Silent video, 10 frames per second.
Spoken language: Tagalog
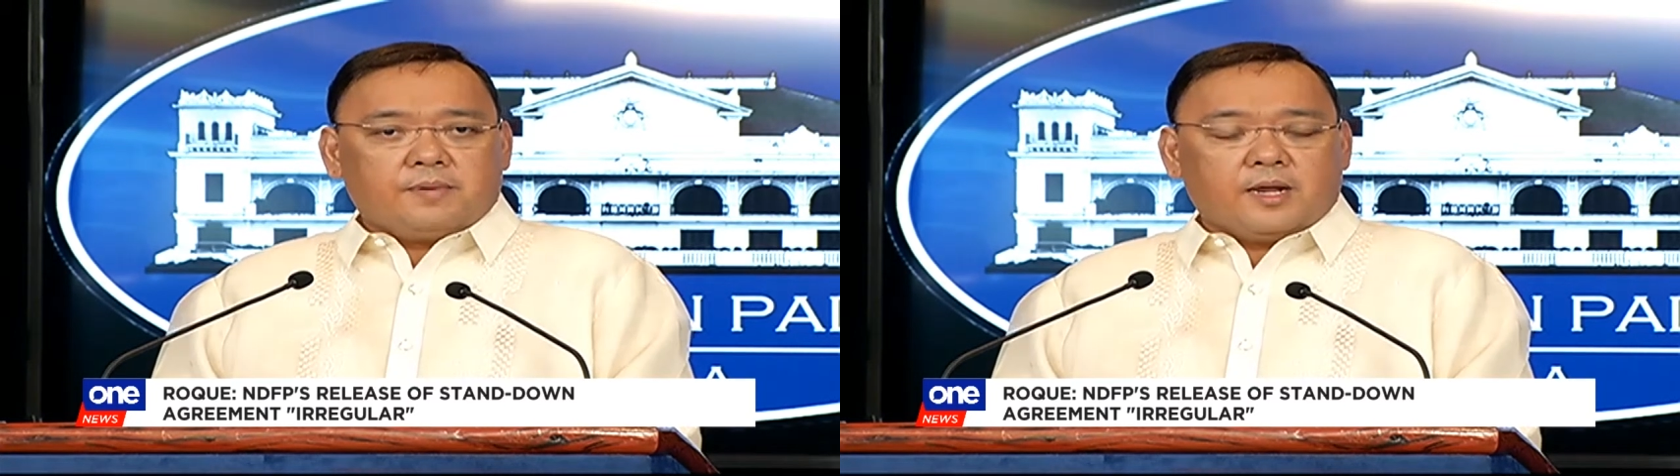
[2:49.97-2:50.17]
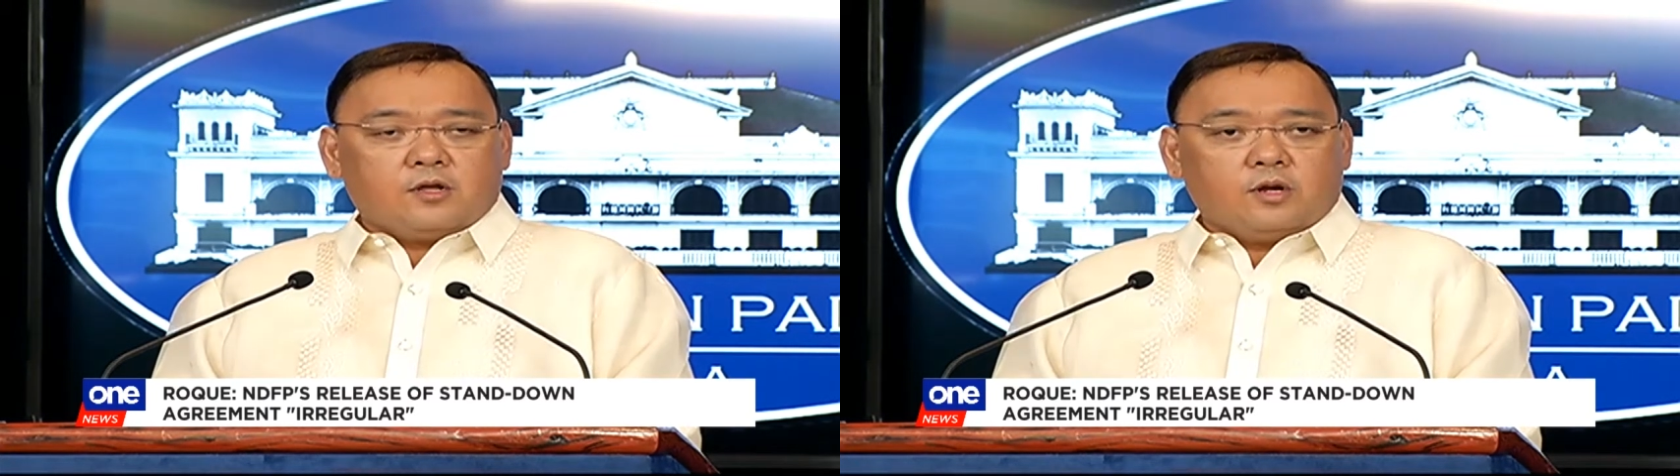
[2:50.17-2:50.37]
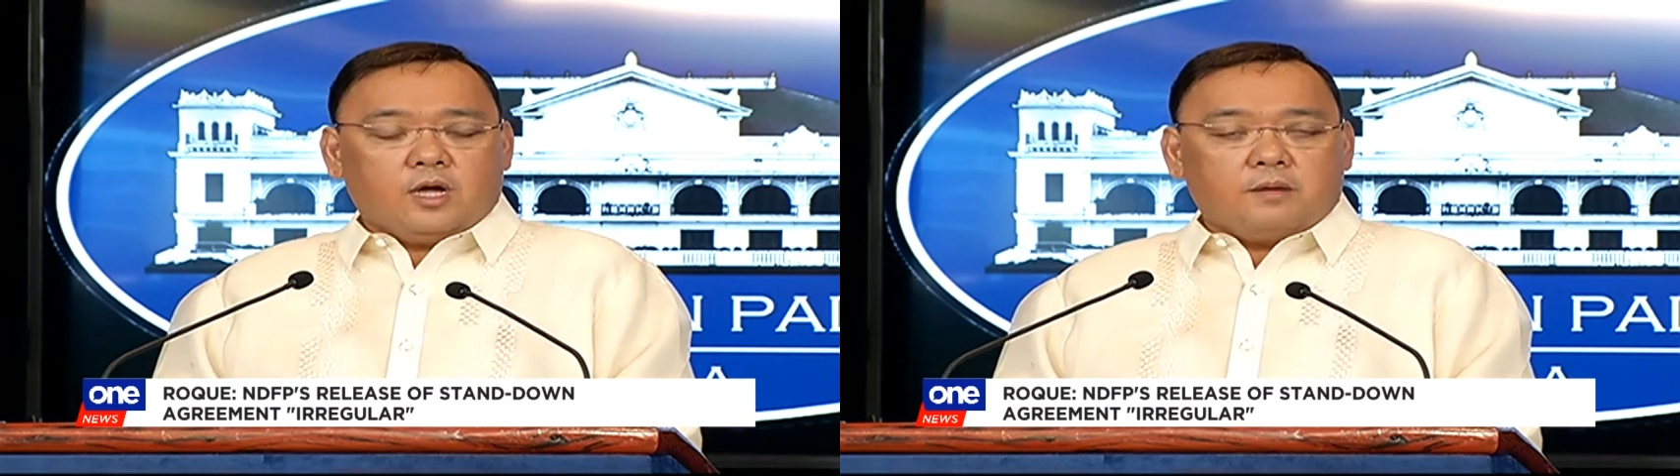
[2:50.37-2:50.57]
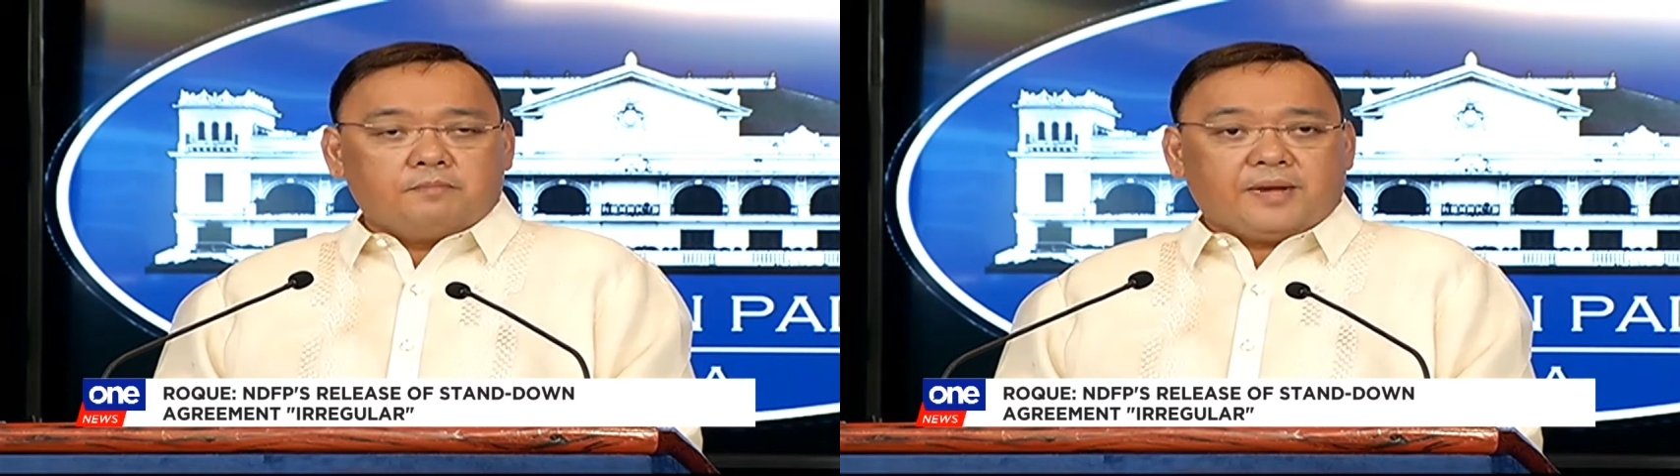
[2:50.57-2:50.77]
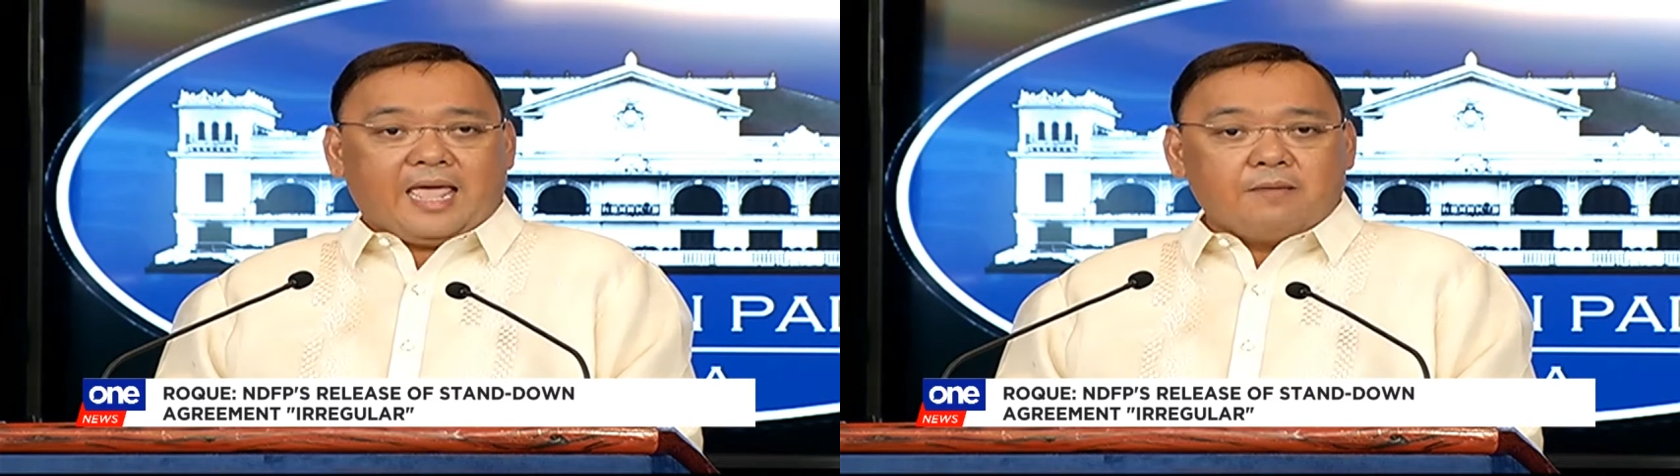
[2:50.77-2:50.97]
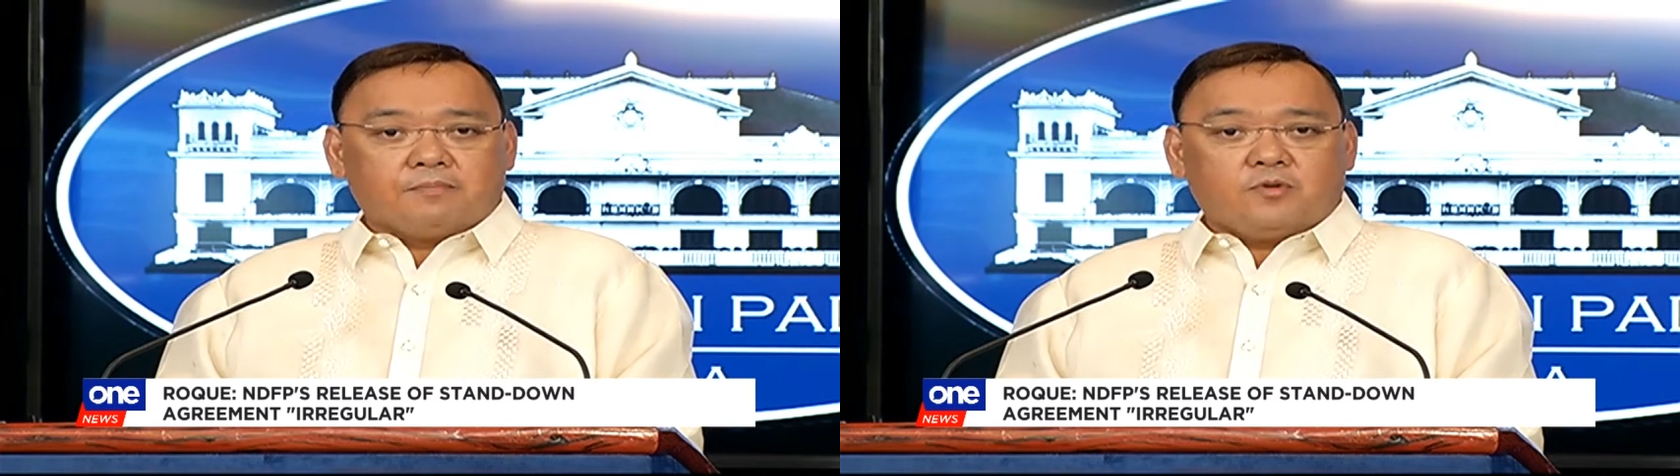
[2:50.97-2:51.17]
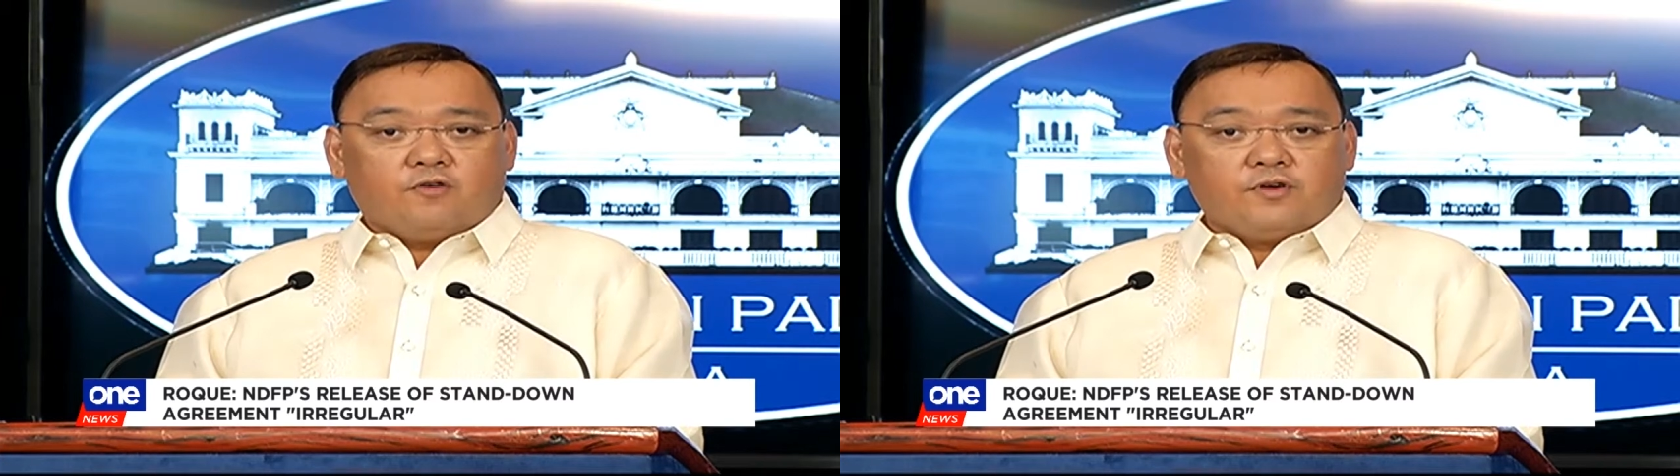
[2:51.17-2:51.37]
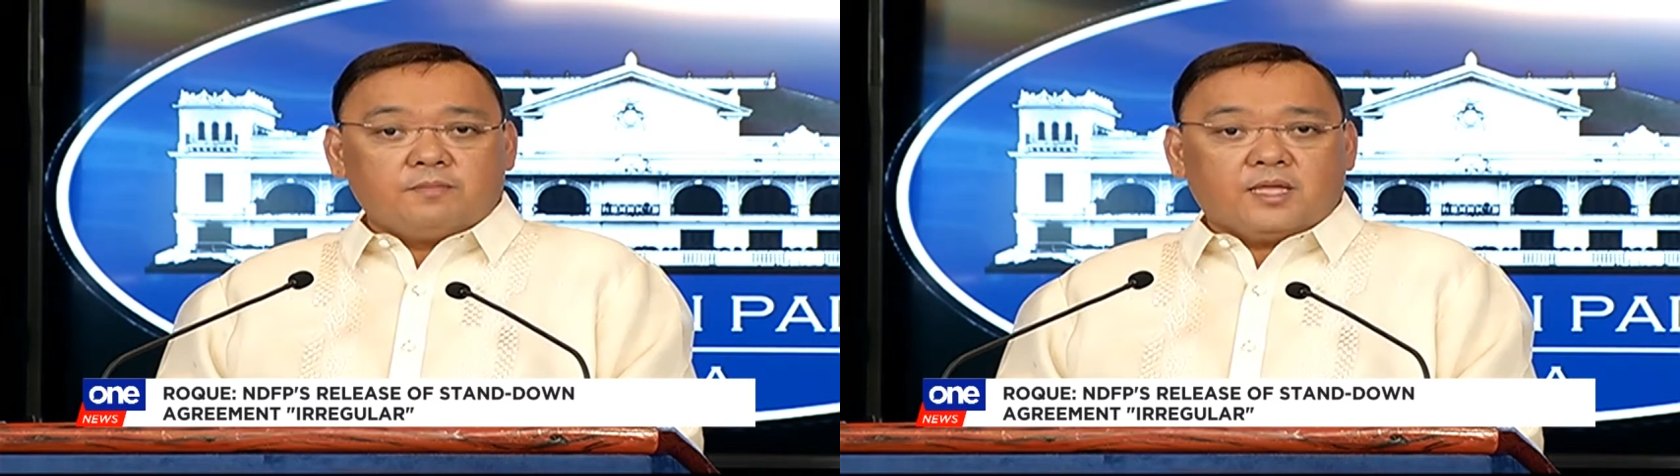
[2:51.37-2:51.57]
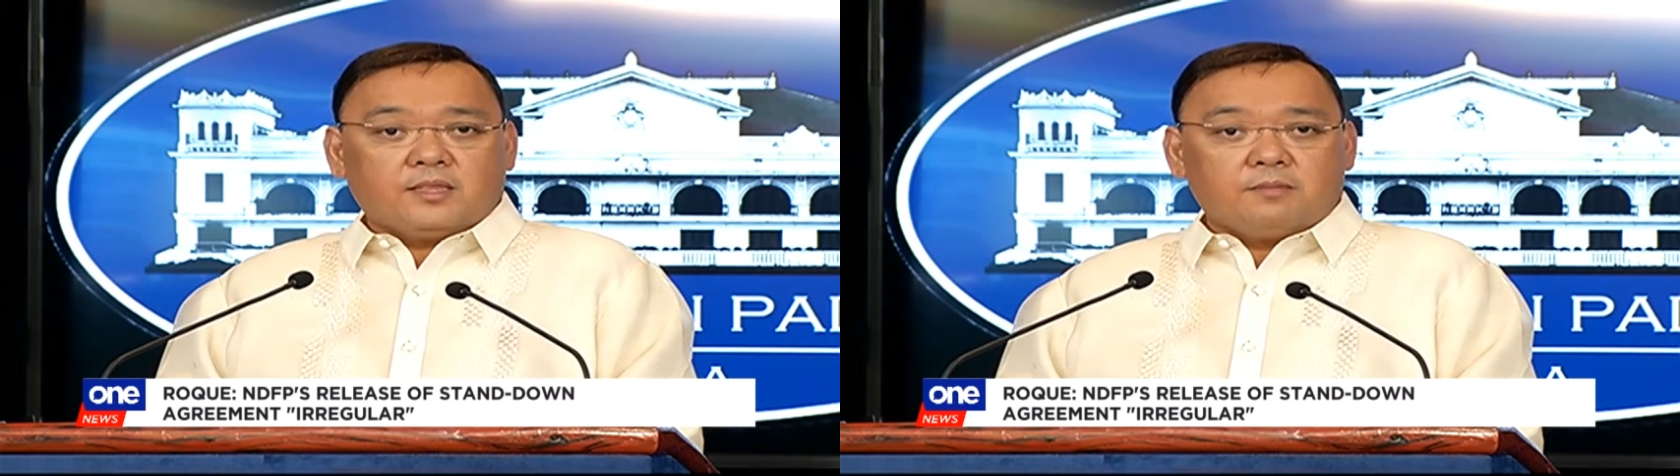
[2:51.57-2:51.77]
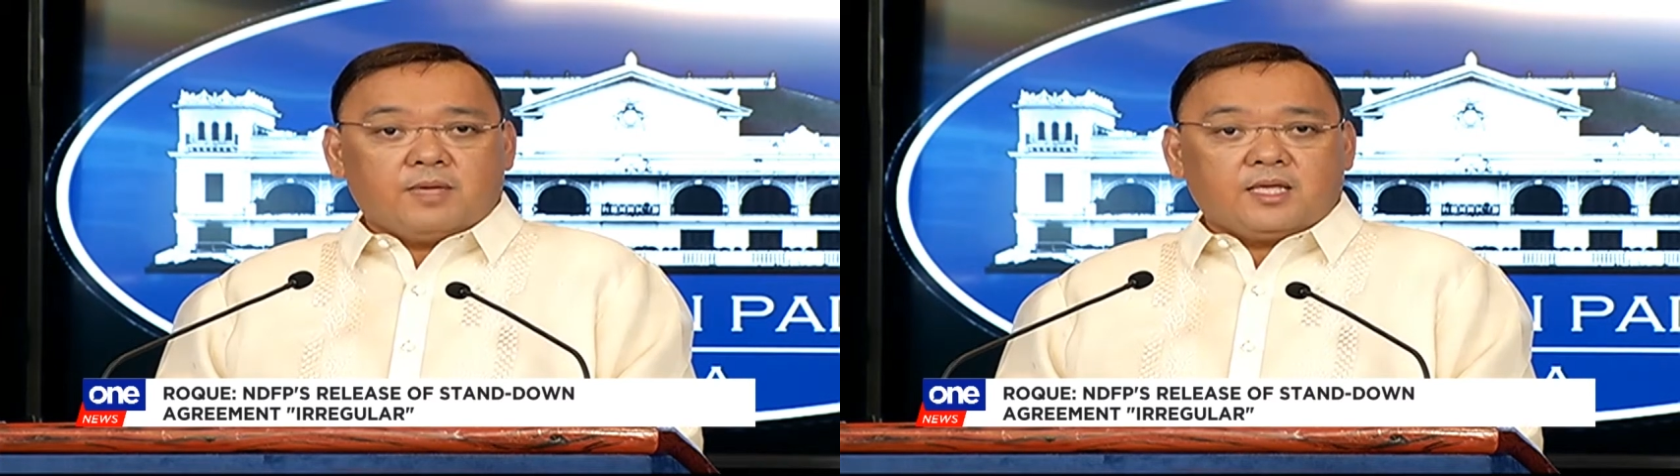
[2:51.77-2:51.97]
pre um, preempt
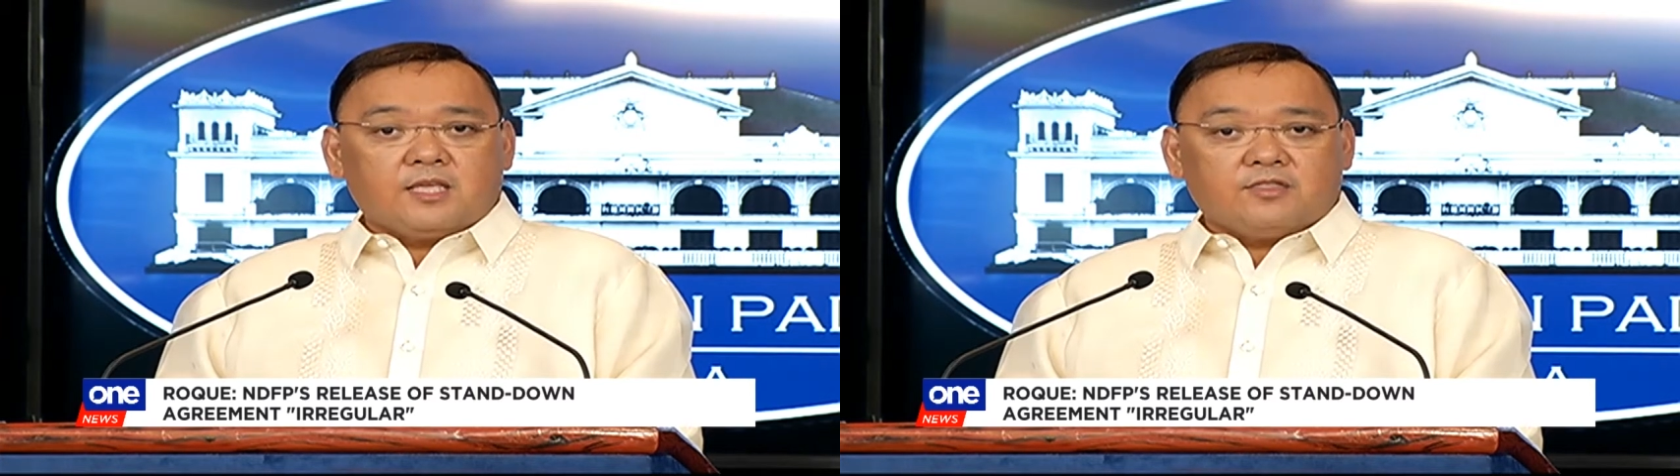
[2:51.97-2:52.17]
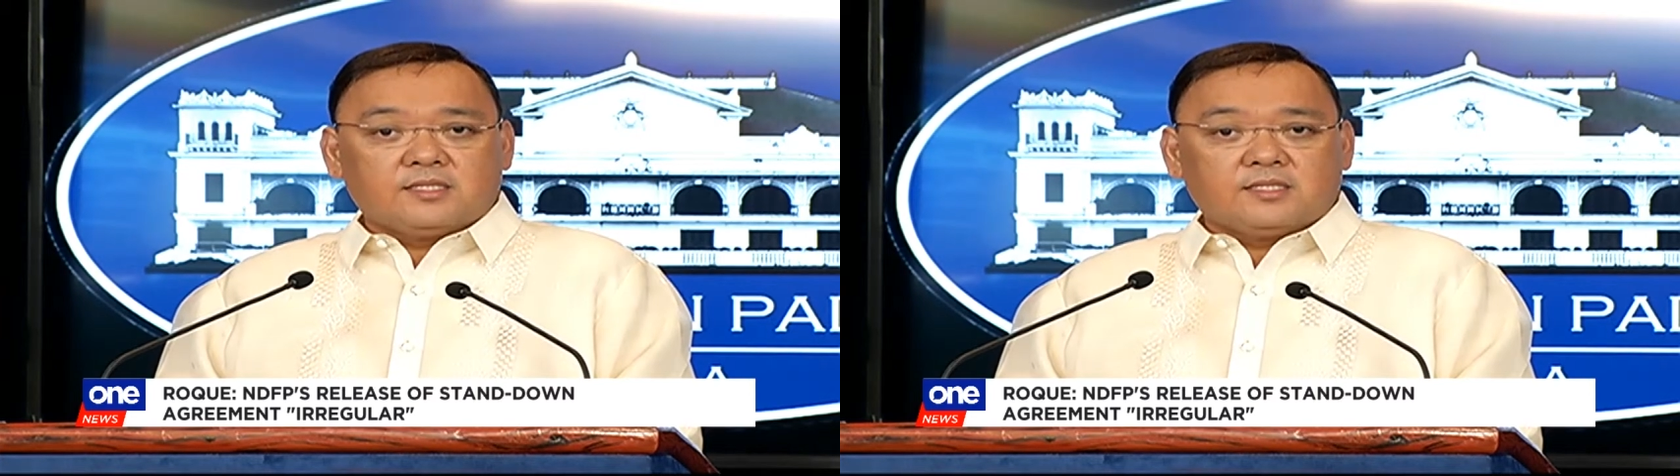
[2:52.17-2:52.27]
government in making